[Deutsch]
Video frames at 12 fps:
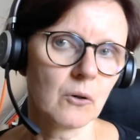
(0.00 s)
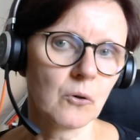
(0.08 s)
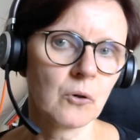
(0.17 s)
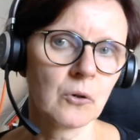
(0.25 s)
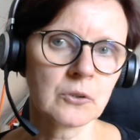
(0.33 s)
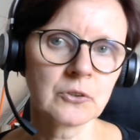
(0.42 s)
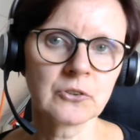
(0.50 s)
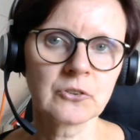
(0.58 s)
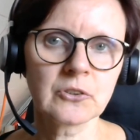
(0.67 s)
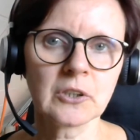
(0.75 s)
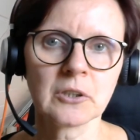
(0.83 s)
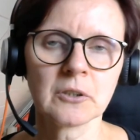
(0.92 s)
Und
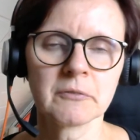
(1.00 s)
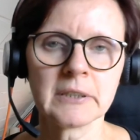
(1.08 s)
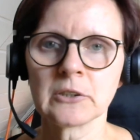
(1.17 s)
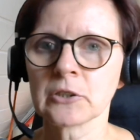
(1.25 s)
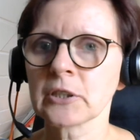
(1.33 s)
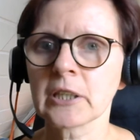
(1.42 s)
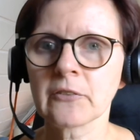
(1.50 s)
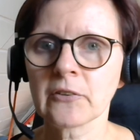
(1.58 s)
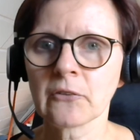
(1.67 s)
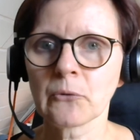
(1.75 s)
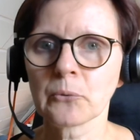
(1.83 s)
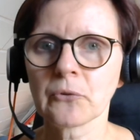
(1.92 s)
äh, wenn ihr die
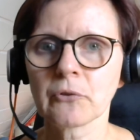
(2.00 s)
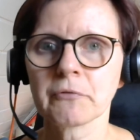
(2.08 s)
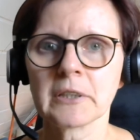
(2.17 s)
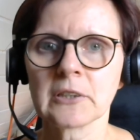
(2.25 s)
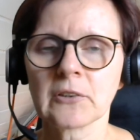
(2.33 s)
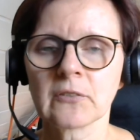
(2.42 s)
Rezension zufällig